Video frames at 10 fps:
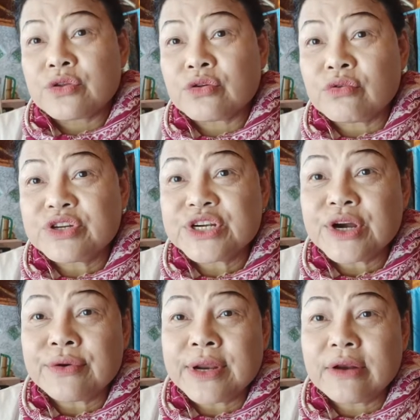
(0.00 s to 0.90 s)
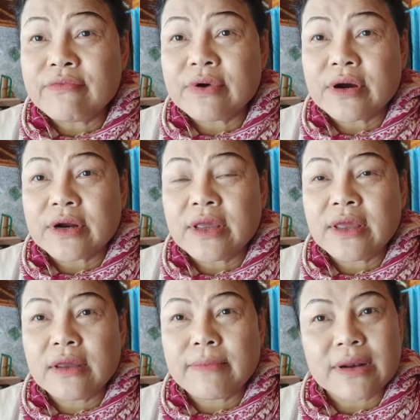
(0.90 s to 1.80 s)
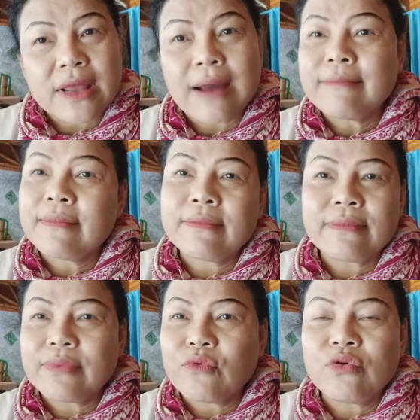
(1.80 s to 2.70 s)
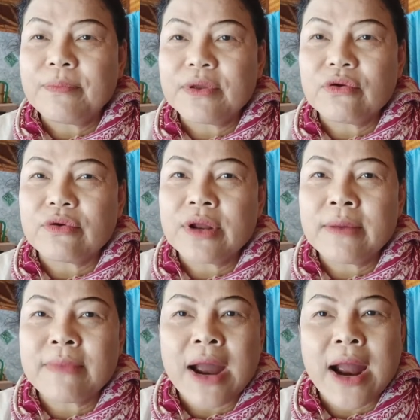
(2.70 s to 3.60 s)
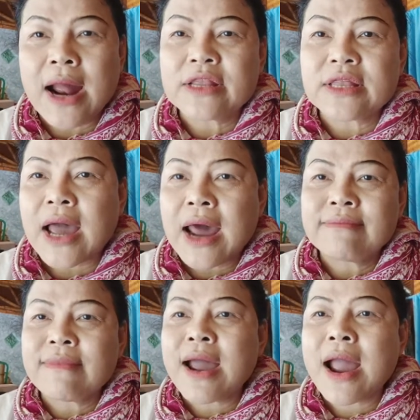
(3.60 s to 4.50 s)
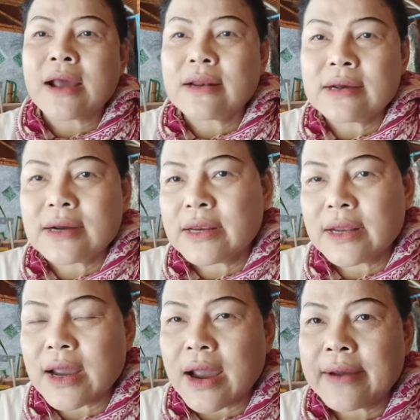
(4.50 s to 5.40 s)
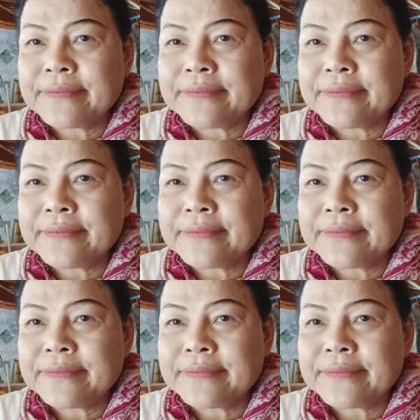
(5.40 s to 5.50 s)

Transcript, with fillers: โซเชียลเน็ตเวิร์กนี่มันทำคุณประโยชน์ให้มหาศาลมากเลยนะคะ